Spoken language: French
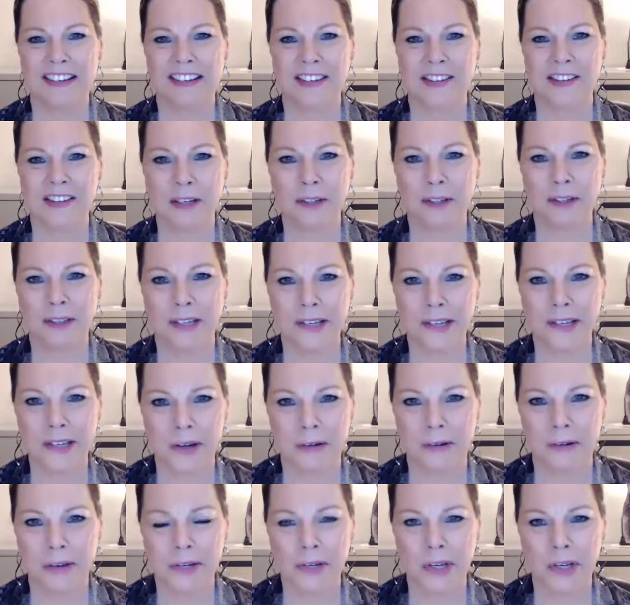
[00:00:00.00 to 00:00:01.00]

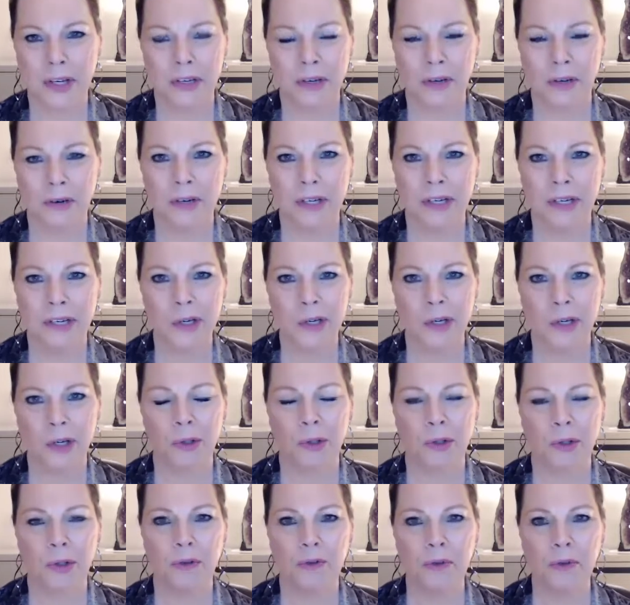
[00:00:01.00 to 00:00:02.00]
Salutations à chacun et
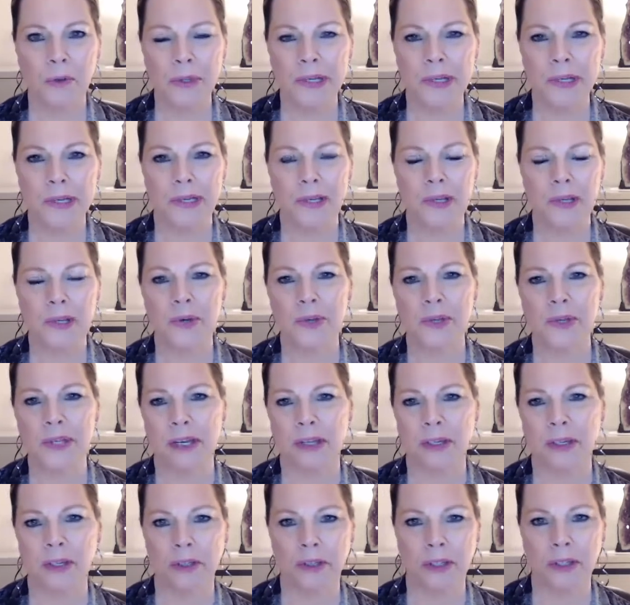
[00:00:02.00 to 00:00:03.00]
chacune de vous. Ici
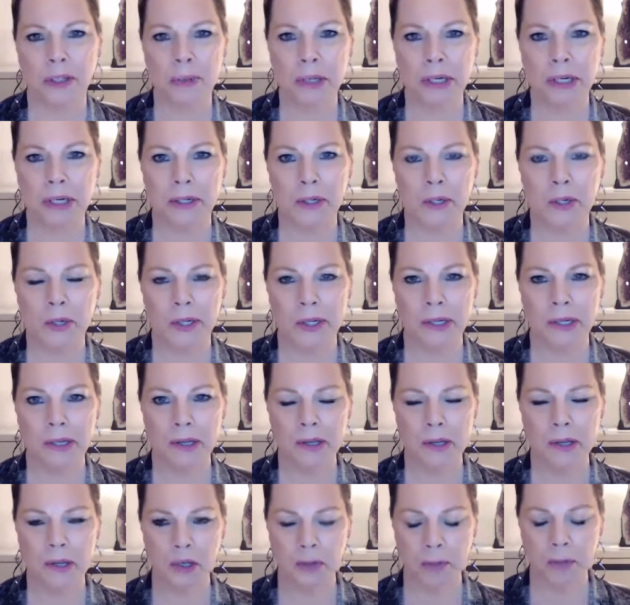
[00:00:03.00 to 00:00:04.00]
Suzanne euh, Deborah
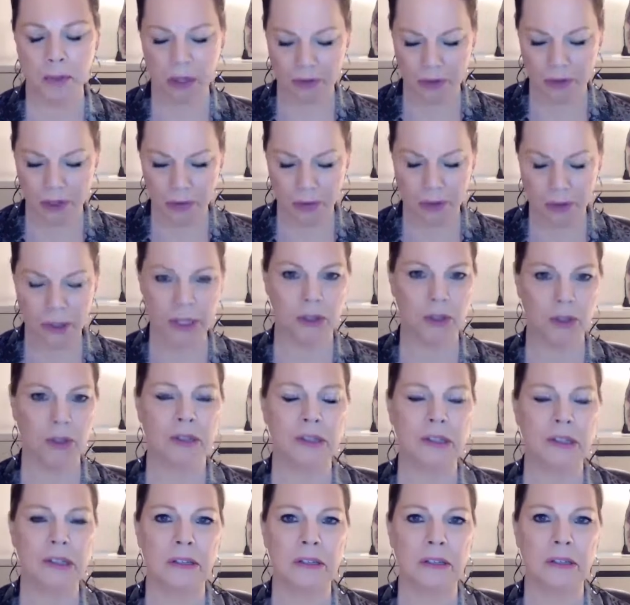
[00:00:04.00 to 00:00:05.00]
Jennings. Je m'en viens vous
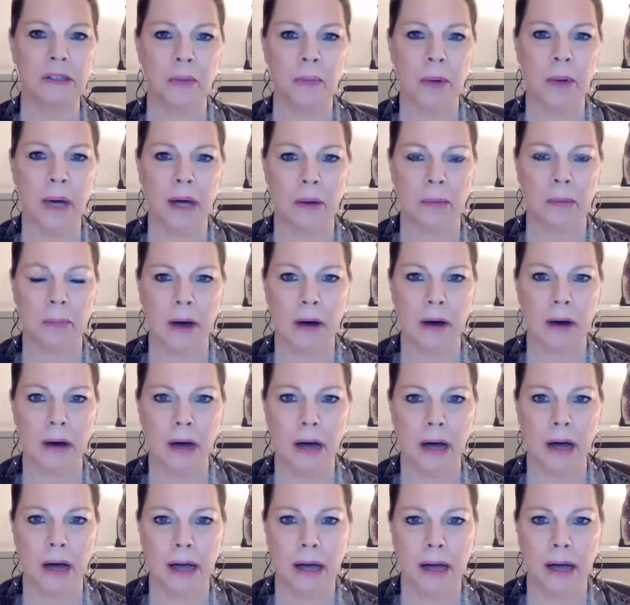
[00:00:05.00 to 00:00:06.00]
entretenir par
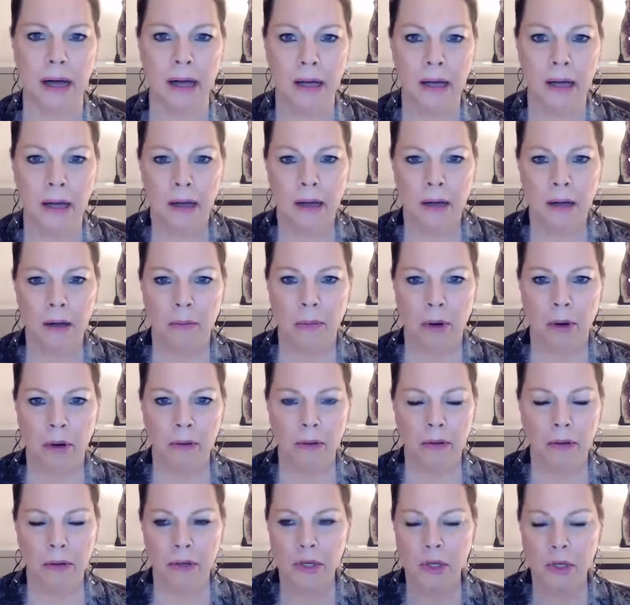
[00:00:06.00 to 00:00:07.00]
rapport à
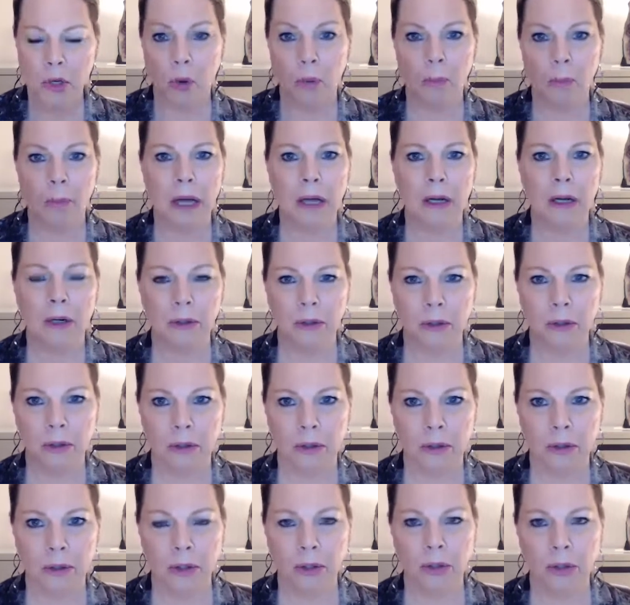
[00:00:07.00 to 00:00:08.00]
bon, euh, ce qu'on parle
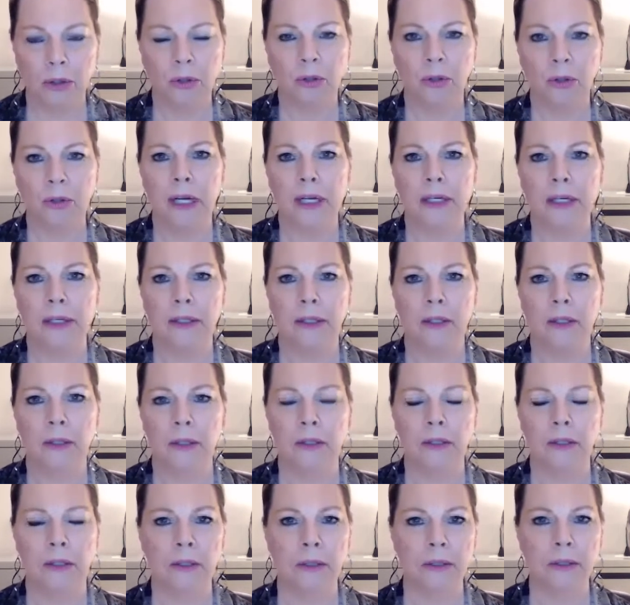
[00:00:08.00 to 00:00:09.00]
de, retour à
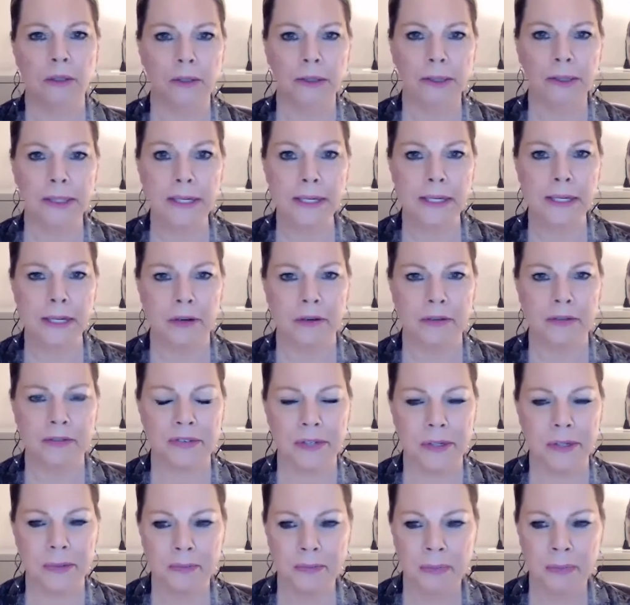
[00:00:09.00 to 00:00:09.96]
l'école euh, des enfants